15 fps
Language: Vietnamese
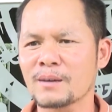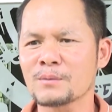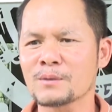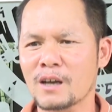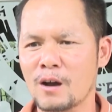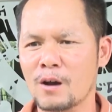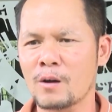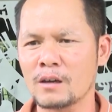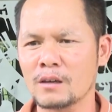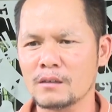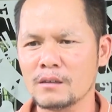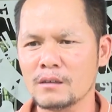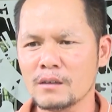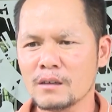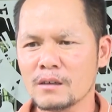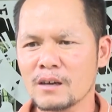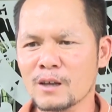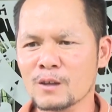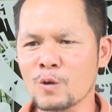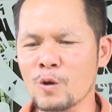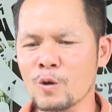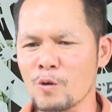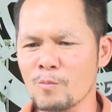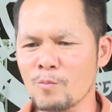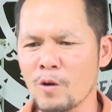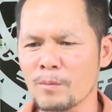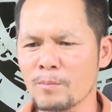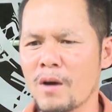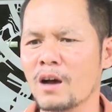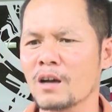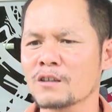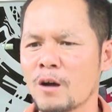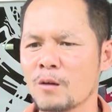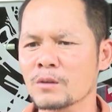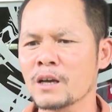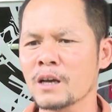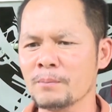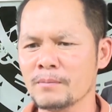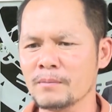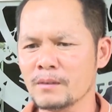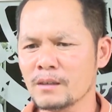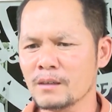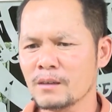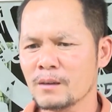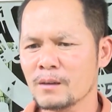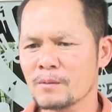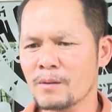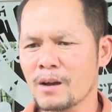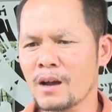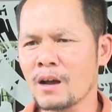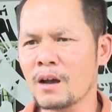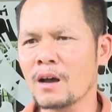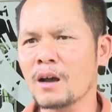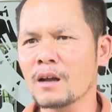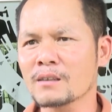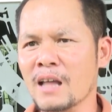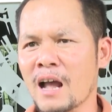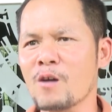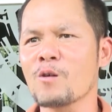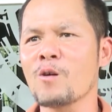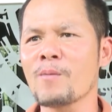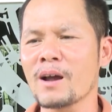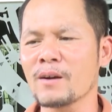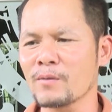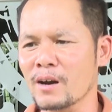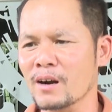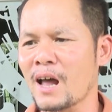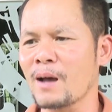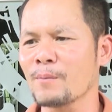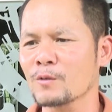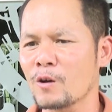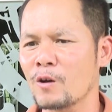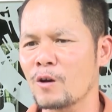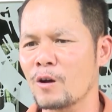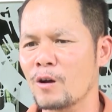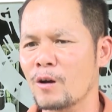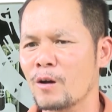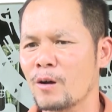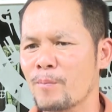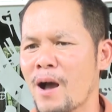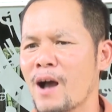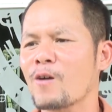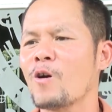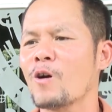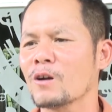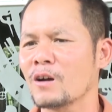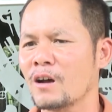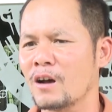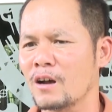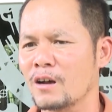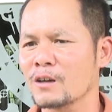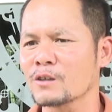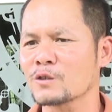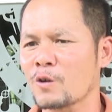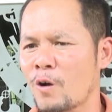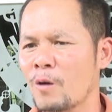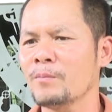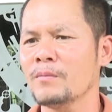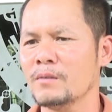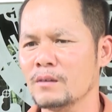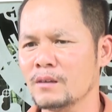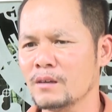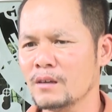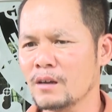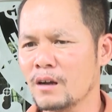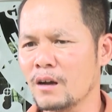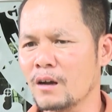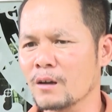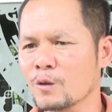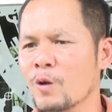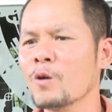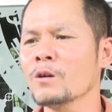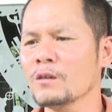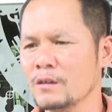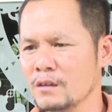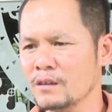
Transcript: trăm triệu là tôi cũng muốn mở rộng thêm và tạo công ăn việc làm cho bà con ở xóm, ở thôn.